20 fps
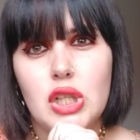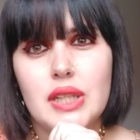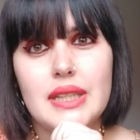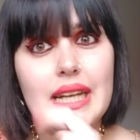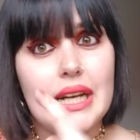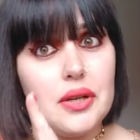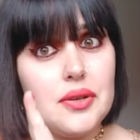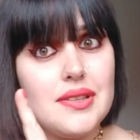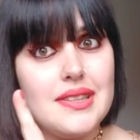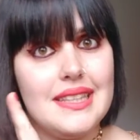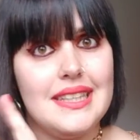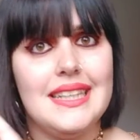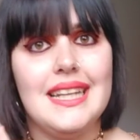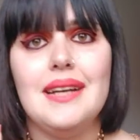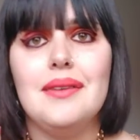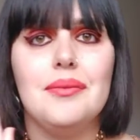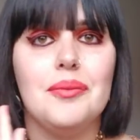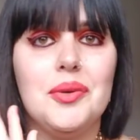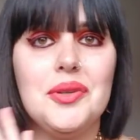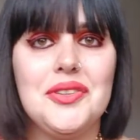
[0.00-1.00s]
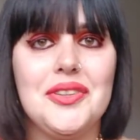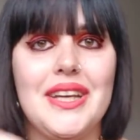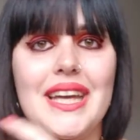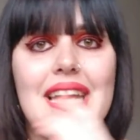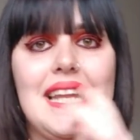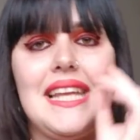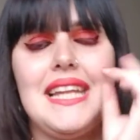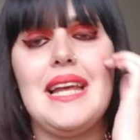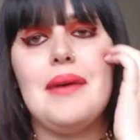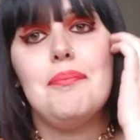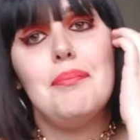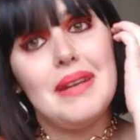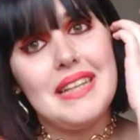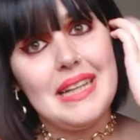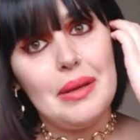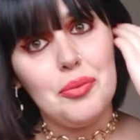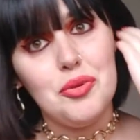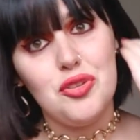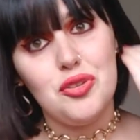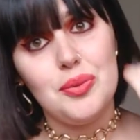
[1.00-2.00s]
tre cosine molto carine.
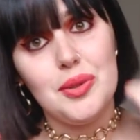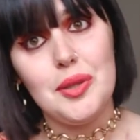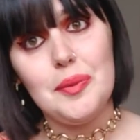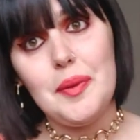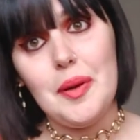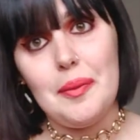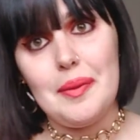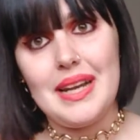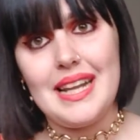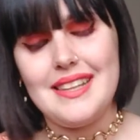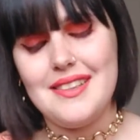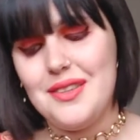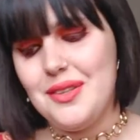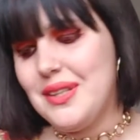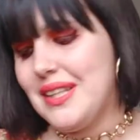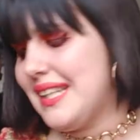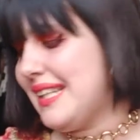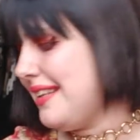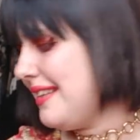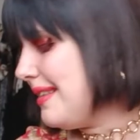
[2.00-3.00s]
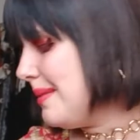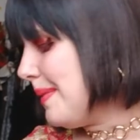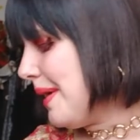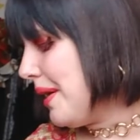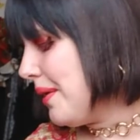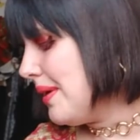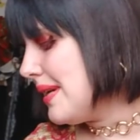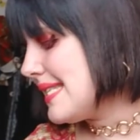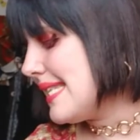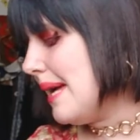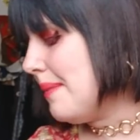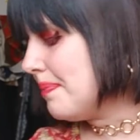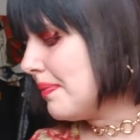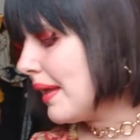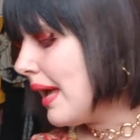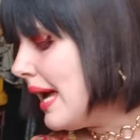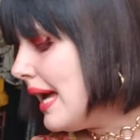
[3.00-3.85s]
Partiamo subito però perché sono tantissime cose.